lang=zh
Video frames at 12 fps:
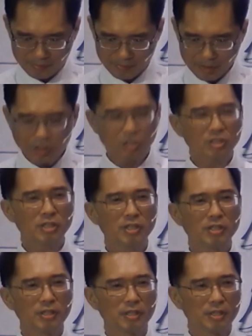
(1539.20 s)
这就
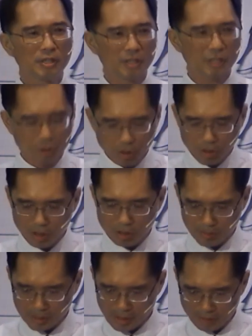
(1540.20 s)
是耶稣诉什
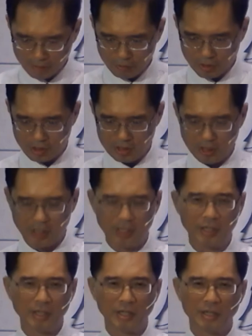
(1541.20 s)
么天赋的心意，
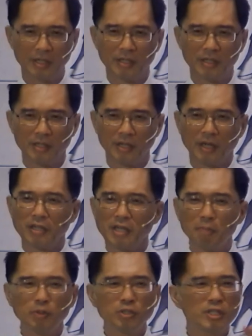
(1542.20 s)
啊，你
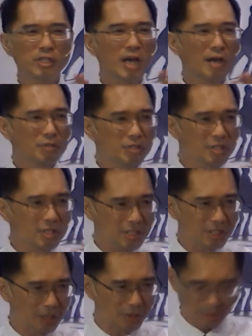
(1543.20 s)
不是靠自己
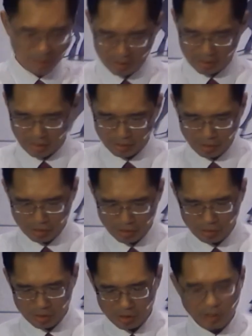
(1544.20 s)
的努力来得救，
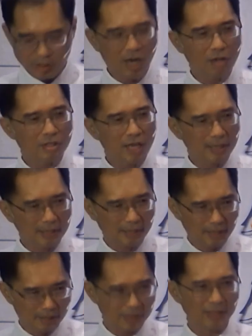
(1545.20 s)
你是靠上帝的
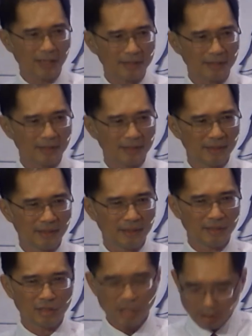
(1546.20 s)
恩典，
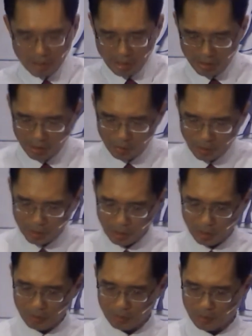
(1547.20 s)
只要你愿意回
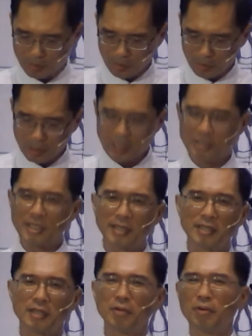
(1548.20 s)
头回到上
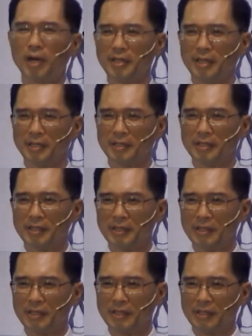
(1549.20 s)
帝的怀里。
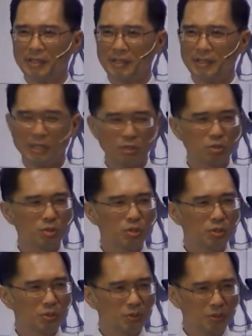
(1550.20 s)
耶稣
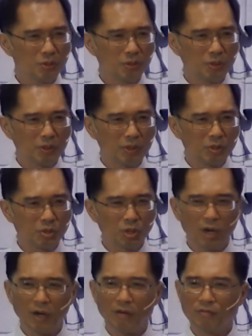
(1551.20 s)
就
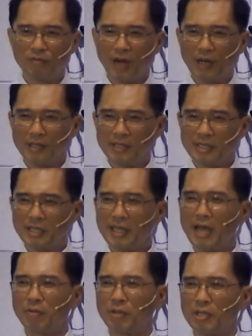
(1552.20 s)
说：“凡接
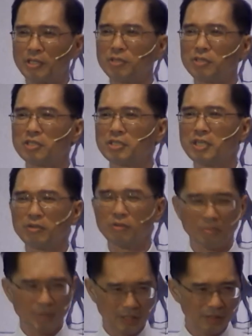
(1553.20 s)
待我的，就是信我
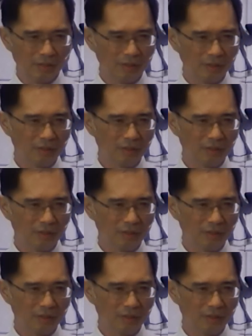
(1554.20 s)
名的人。